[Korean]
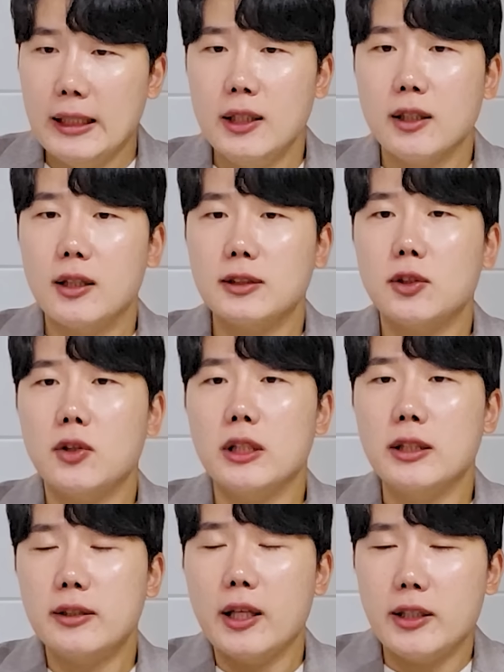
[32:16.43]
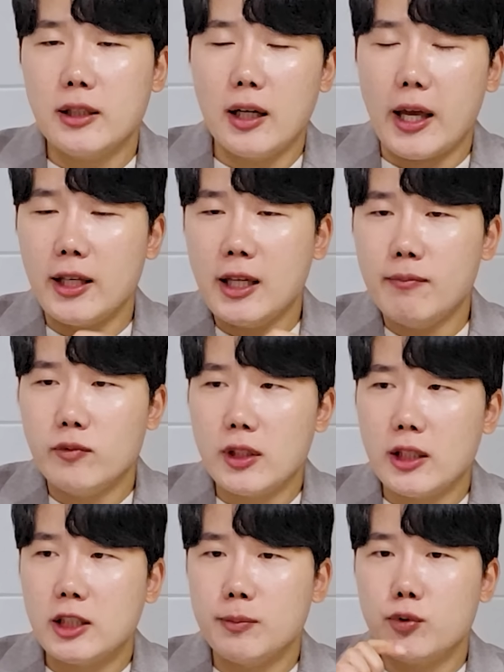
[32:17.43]
그래서 인텔이나
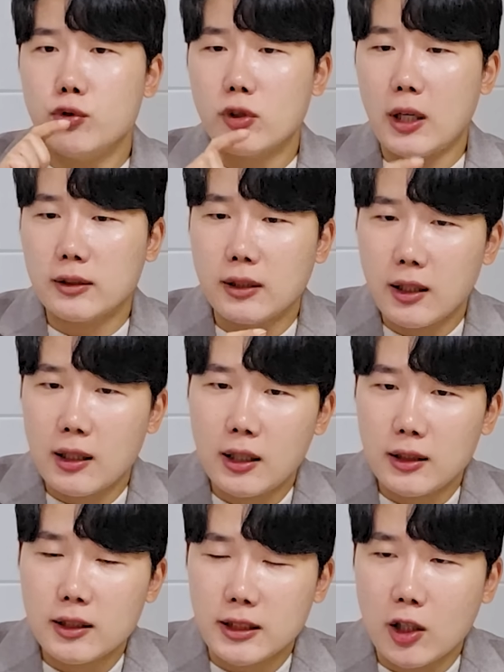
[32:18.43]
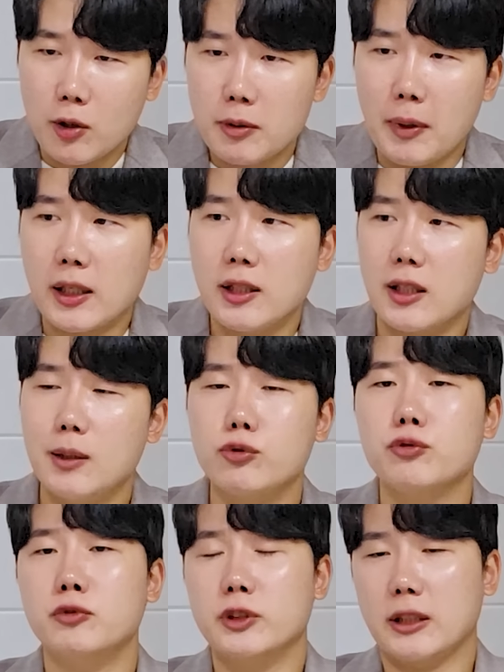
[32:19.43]
AMD의 CPU를 갖다가 이 작업을 맡기니까
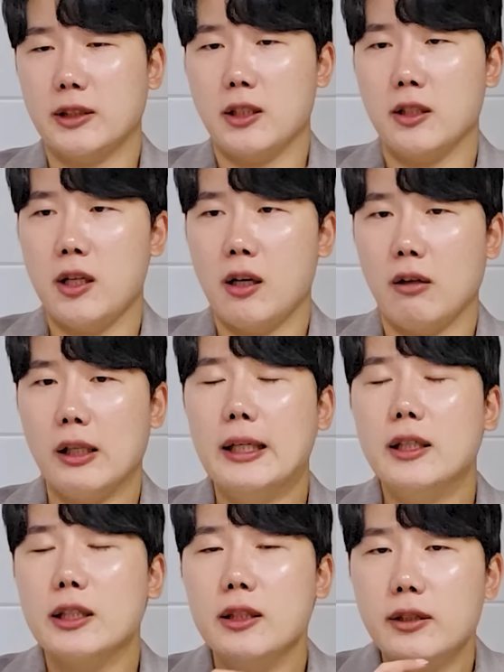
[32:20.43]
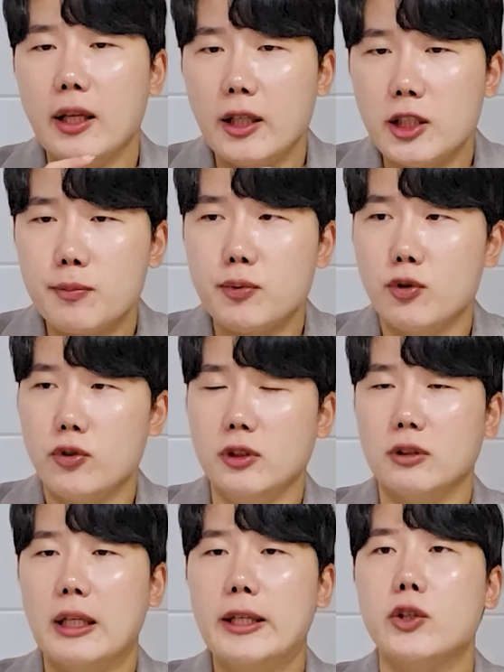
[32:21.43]
무슨 문제가 생기냐? 인텔의
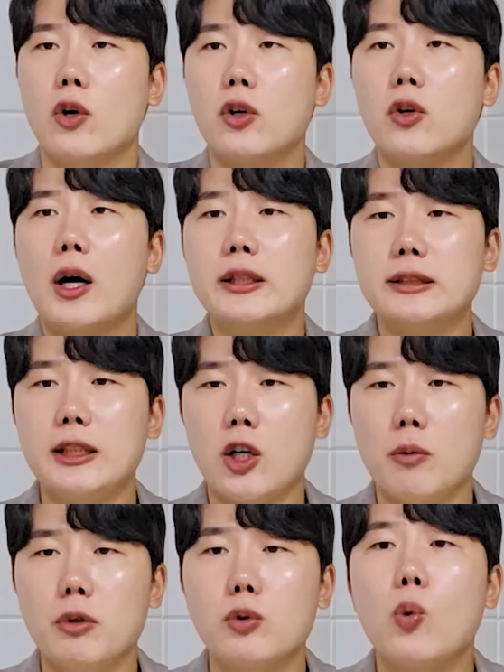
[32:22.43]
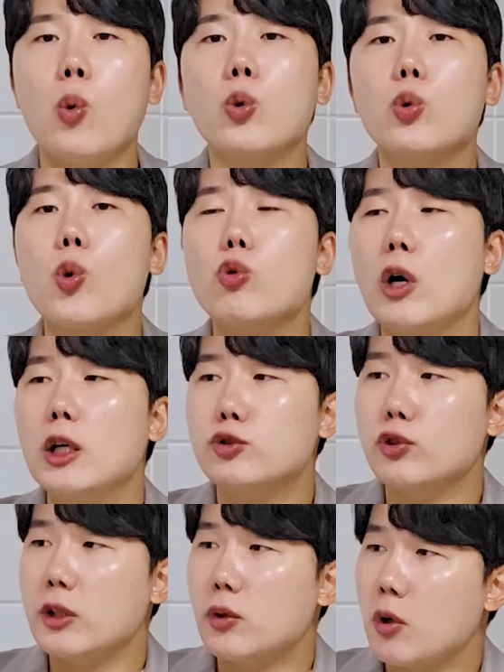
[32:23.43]
CPU는 여러 가지 작업을 고루고루 할
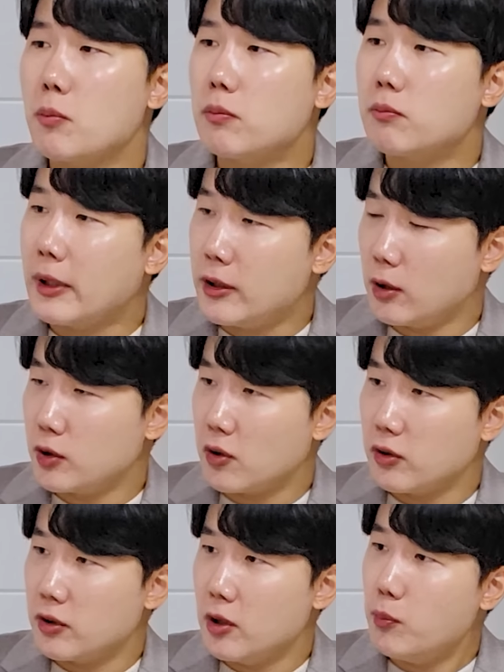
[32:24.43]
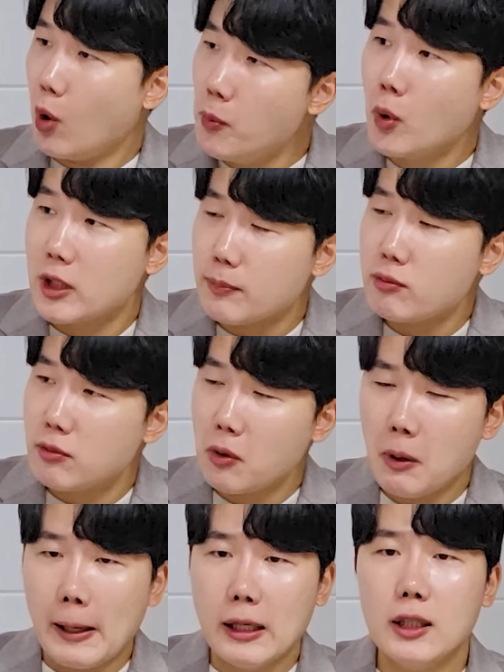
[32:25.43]
수 있도록 만들어졌거든요. 범용
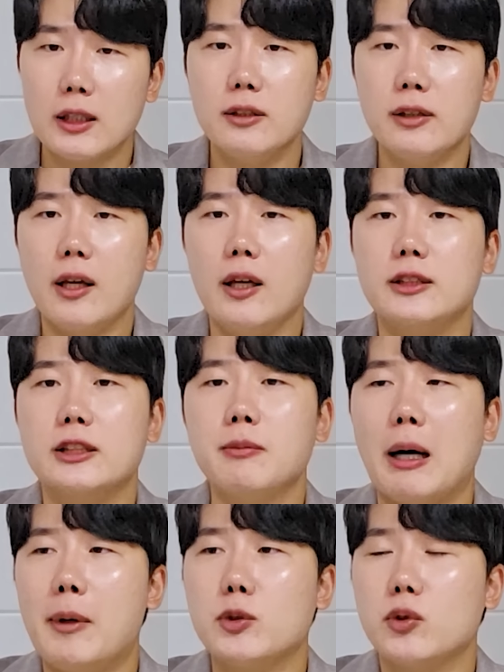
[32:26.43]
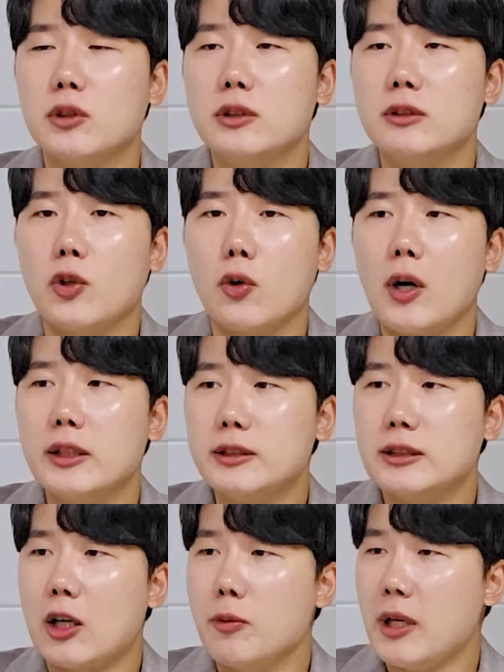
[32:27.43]
제품으로. 근데 지금 아마존은 여러 가지
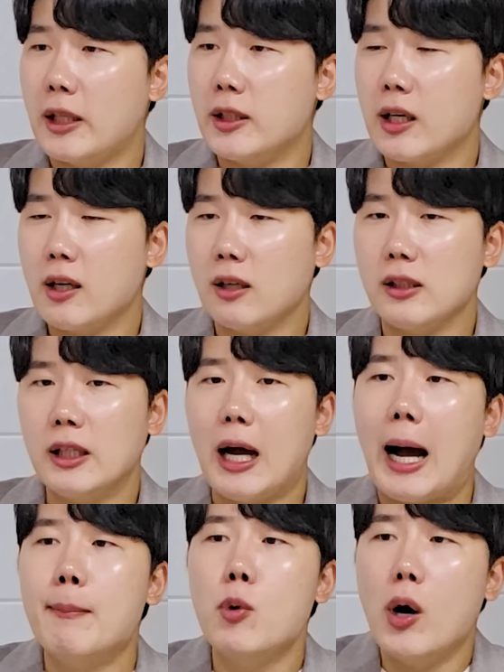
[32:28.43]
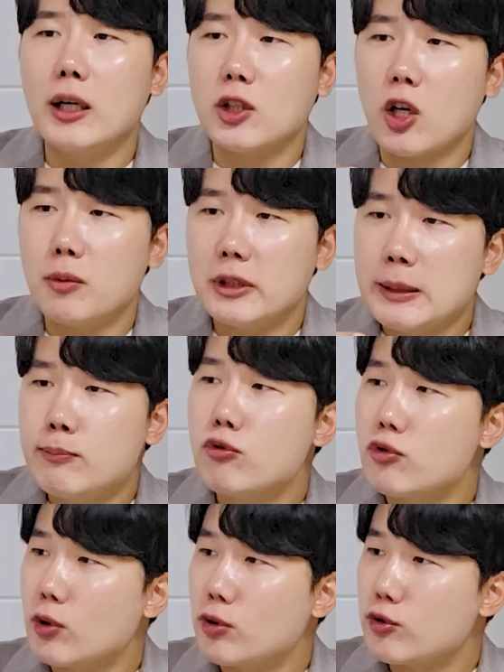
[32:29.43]
작업이 아니라 암호화 작업을
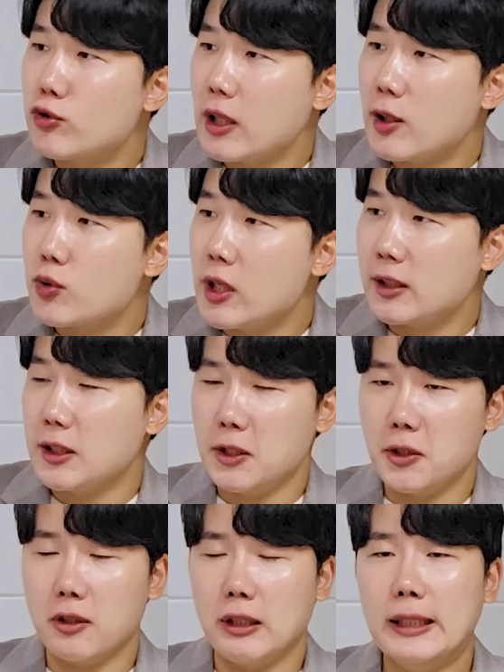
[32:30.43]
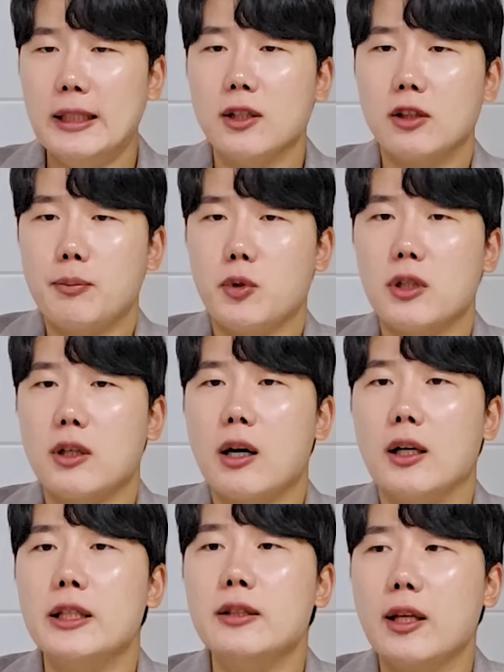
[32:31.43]
집중적으로 음. 수행해 줘야 돼요. 그러다 보니까
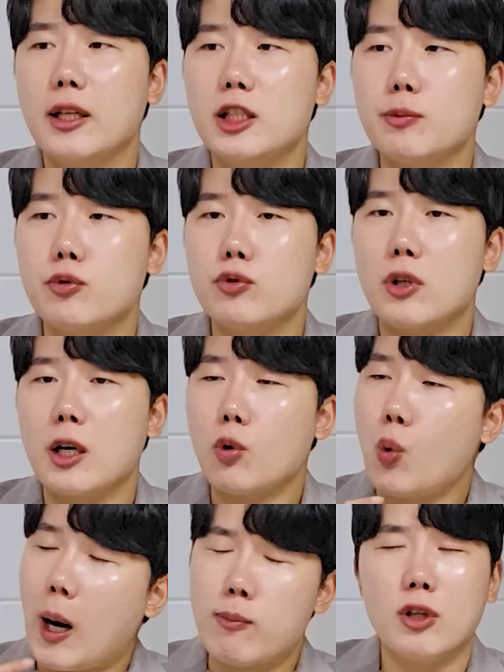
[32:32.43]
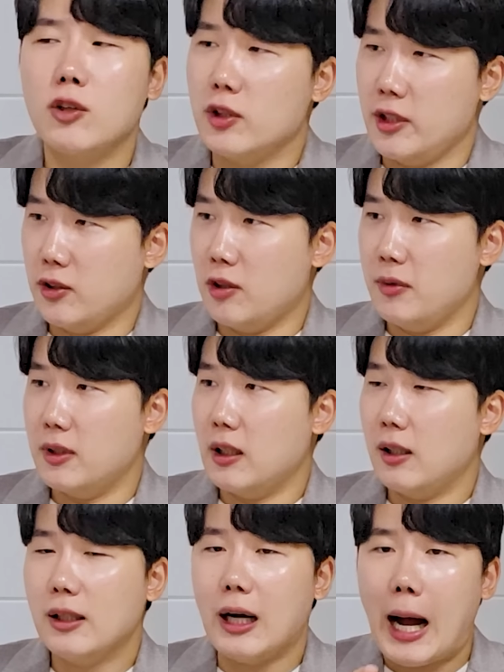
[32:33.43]
인텔의 CPU가 과부하가 걸리는 겁니다.
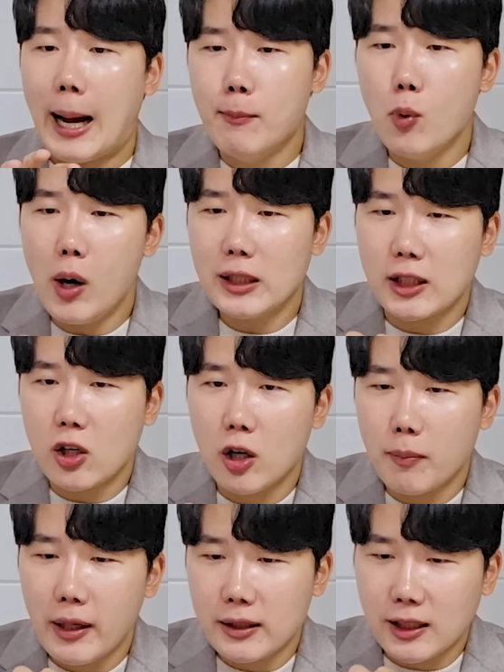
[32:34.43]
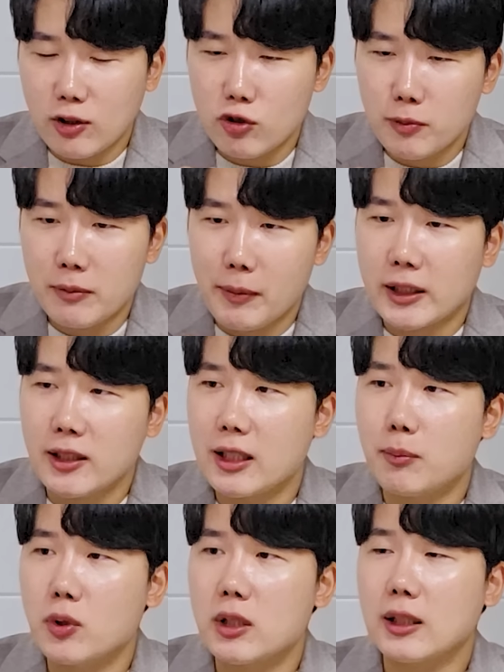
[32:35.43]
아... 암호화 작업에 자꾸만 매달리다
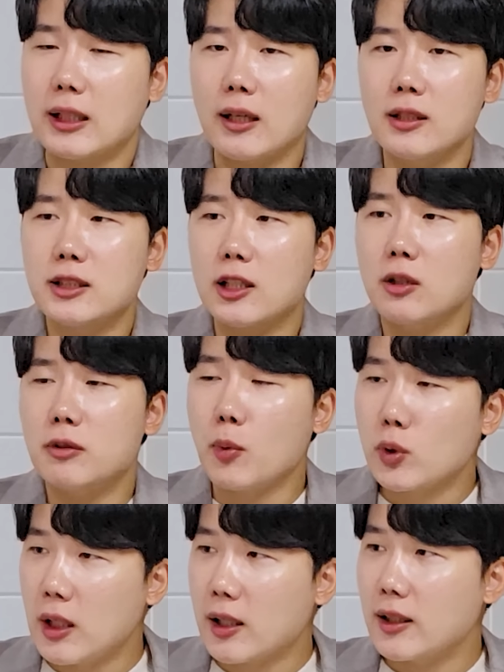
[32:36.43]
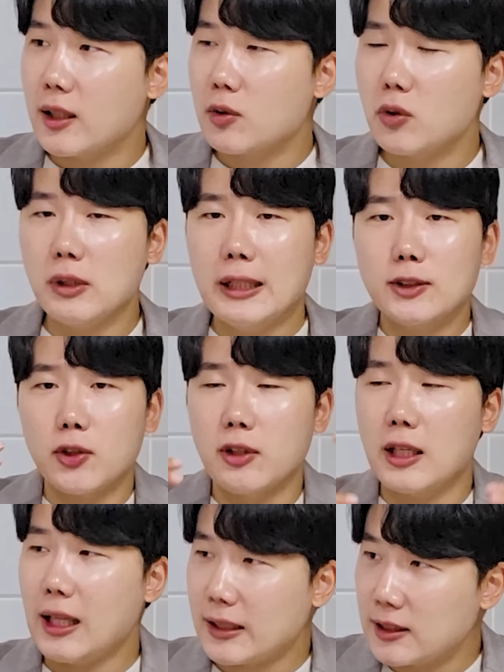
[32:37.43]
보니까 다른 작업을 못하게 되고
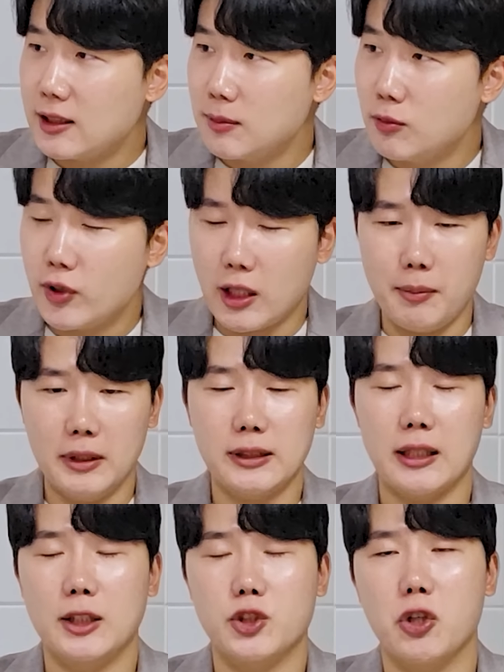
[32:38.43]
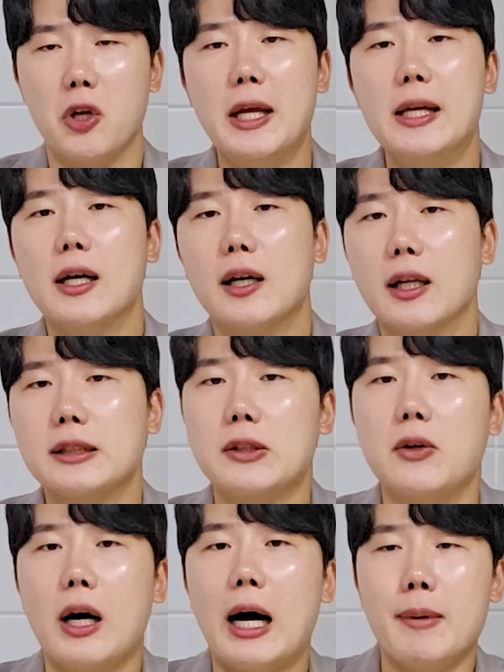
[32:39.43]
성능이 낮아지는 문제가 발생하죠.
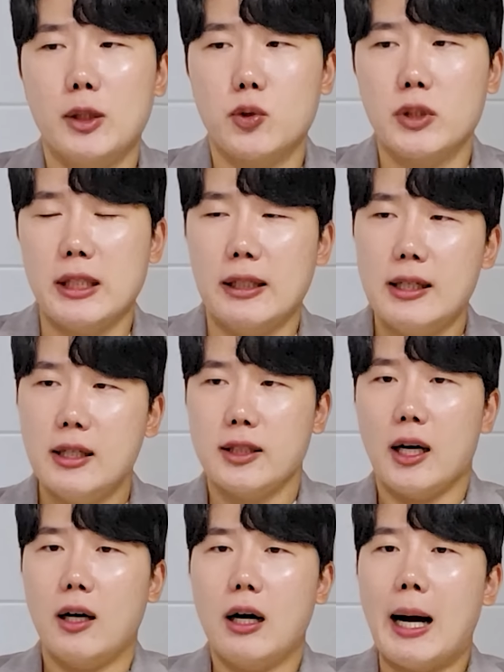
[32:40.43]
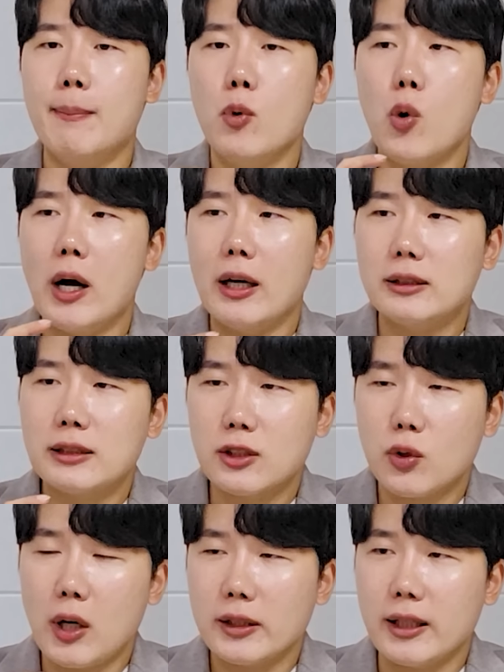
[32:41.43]
그래서 아마존이 야 암호화에
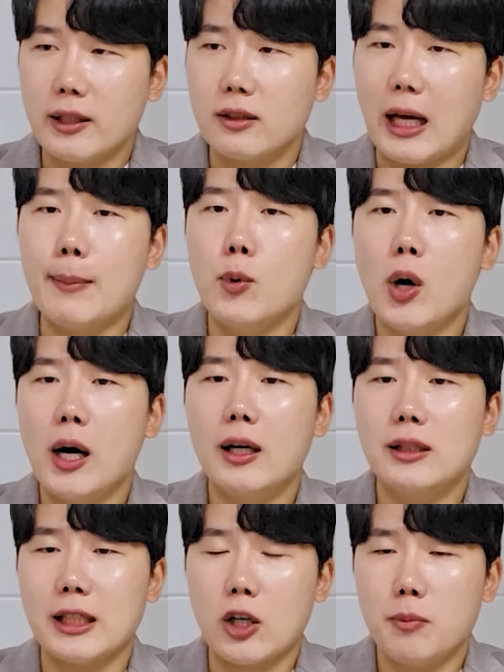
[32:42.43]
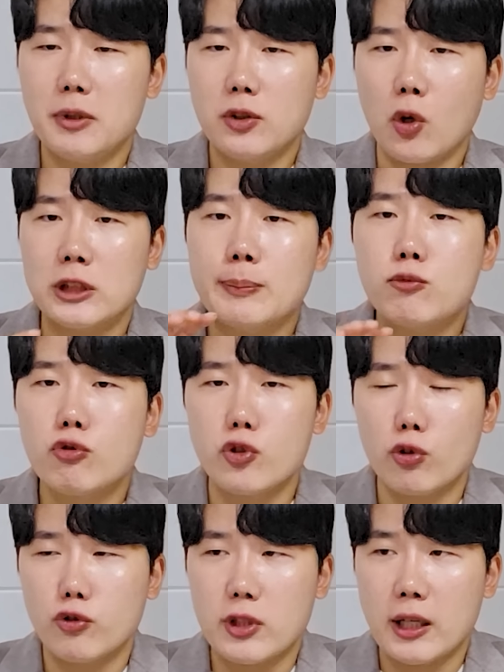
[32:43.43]
특화된 암호화 작업을 더
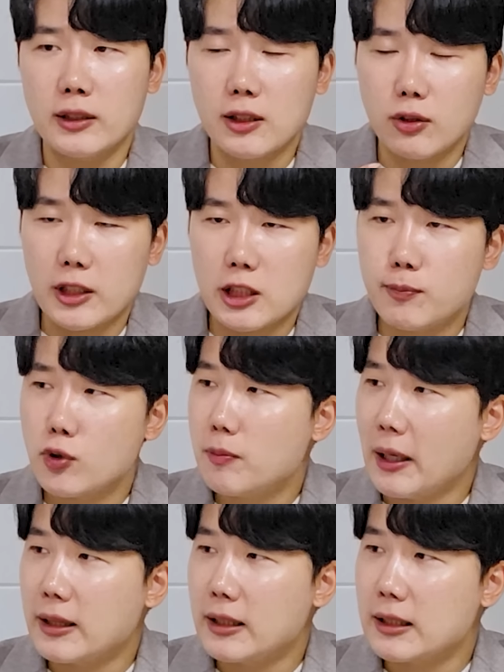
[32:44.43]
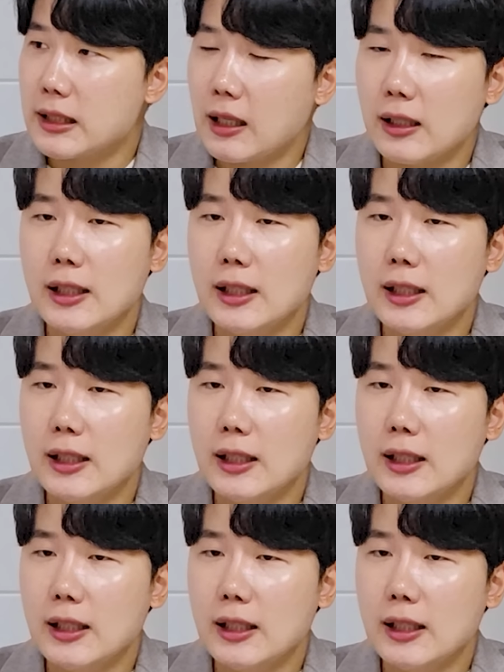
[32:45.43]
집중적으로 수행하는 그러한 CPU를 만들자.